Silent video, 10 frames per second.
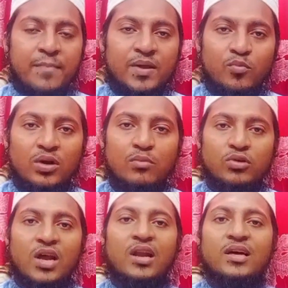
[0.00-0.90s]
আপনি মনে
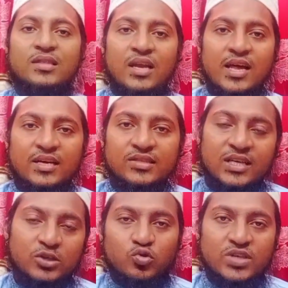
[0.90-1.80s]
মনে আল্লাহ তালার কাছে
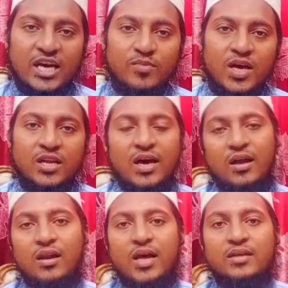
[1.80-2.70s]
কিছু চাইবেন
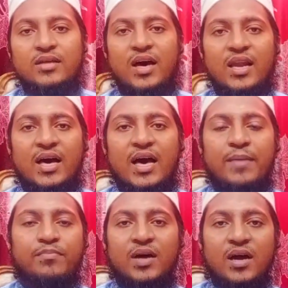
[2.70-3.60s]
আল্লাহ তালা
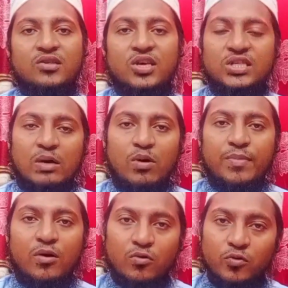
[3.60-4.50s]
আপনার সেই চাওয়া
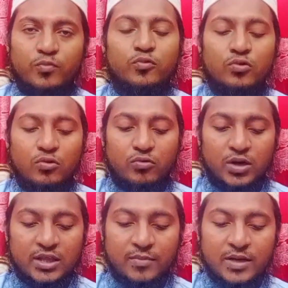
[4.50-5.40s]
পাওয়াগুলো পূরণ
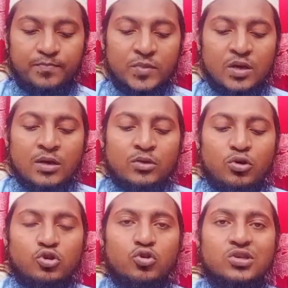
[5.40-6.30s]
করে দেবেন
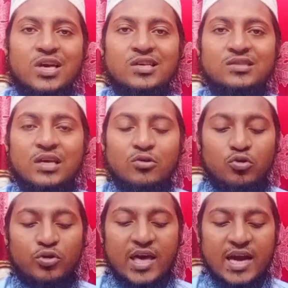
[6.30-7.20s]
দর্শক সেই
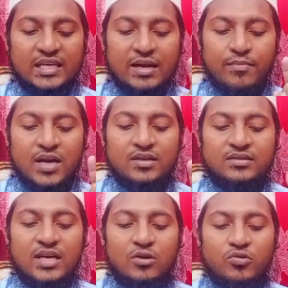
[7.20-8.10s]
স্থানগুলোর এক নাম্বার
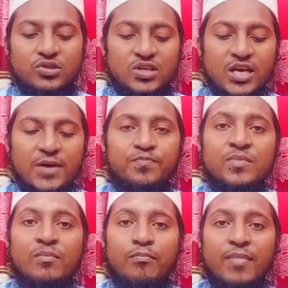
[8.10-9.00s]
স্থান হচ্ছে
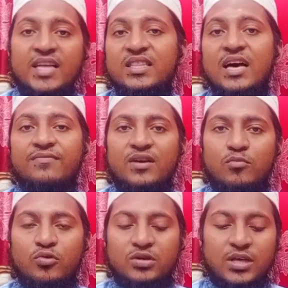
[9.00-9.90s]

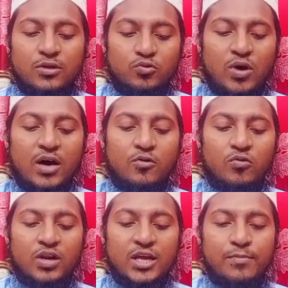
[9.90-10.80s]
মাতাফের মধ্যে দোয়া
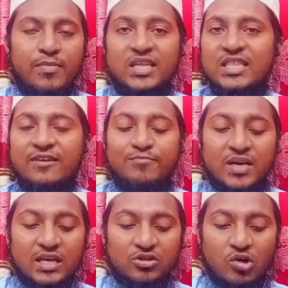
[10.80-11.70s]
করলে মাতাফ
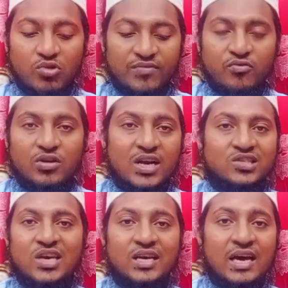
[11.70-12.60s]
মানে তাওয়াফ করা
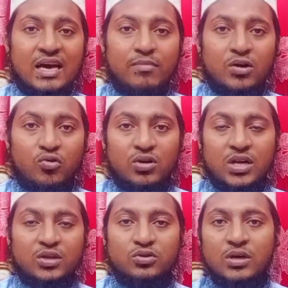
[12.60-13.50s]
জায়গা কাবা
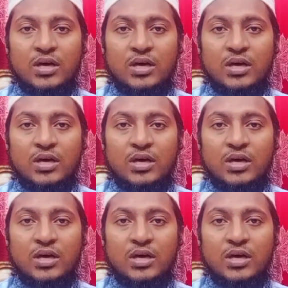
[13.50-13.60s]
ঘরের